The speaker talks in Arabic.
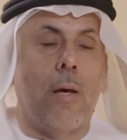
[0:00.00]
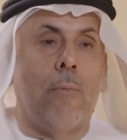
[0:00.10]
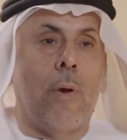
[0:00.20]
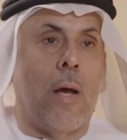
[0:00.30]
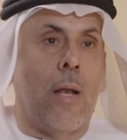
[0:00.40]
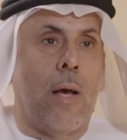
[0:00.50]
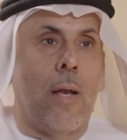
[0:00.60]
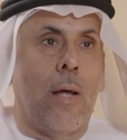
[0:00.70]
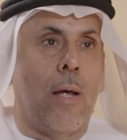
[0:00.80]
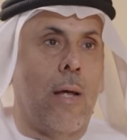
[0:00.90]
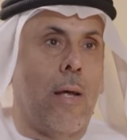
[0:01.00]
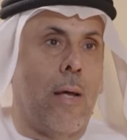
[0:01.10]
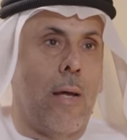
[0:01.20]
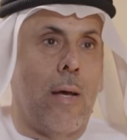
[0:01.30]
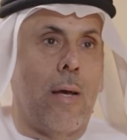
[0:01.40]
من خلال
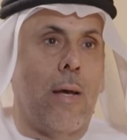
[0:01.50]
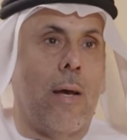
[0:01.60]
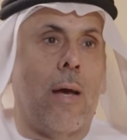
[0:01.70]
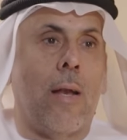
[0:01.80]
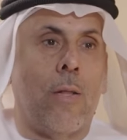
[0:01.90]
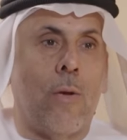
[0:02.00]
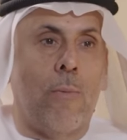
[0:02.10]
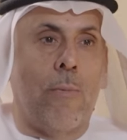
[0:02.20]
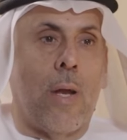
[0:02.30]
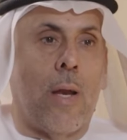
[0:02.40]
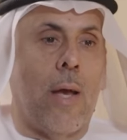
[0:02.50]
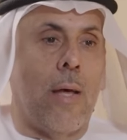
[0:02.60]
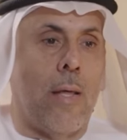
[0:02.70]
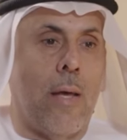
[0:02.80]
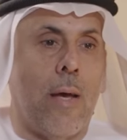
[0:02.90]
آه، قناتكم
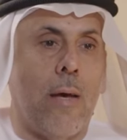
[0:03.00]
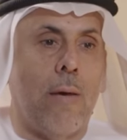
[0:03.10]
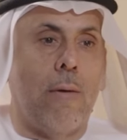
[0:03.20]
الرياضية